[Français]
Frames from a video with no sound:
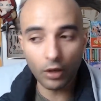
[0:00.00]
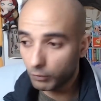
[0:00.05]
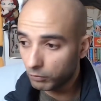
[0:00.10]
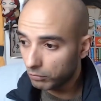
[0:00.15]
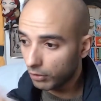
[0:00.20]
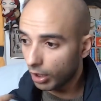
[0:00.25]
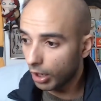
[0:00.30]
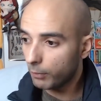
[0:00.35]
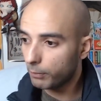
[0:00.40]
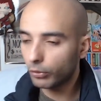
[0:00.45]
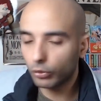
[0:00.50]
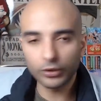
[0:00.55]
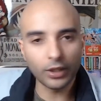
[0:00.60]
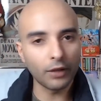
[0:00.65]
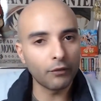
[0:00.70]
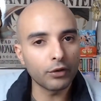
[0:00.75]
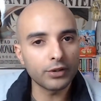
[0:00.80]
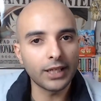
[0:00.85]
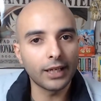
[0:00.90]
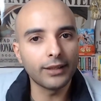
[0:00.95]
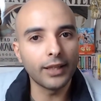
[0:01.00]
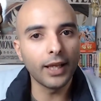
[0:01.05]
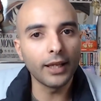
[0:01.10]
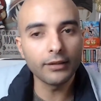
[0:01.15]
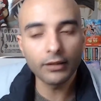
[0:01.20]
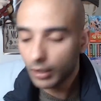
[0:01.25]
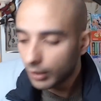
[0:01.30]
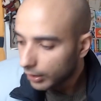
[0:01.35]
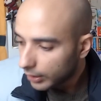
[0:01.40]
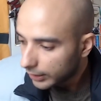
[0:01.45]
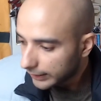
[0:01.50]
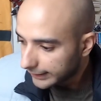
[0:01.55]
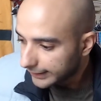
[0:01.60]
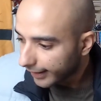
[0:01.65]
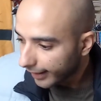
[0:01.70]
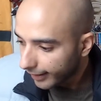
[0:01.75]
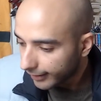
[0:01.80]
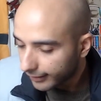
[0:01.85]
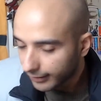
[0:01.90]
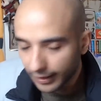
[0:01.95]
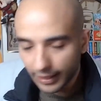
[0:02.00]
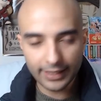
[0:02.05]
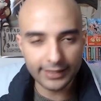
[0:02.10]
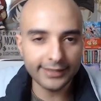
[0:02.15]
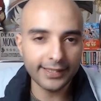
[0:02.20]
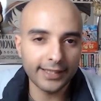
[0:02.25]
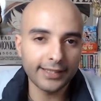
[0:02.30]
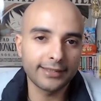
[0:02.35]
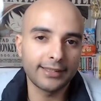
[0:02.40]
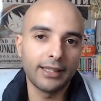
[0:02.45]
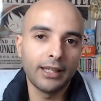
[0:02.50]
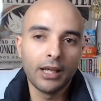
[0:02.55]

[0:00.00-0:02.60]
Hop, on avance la date, direct. Et ça c'est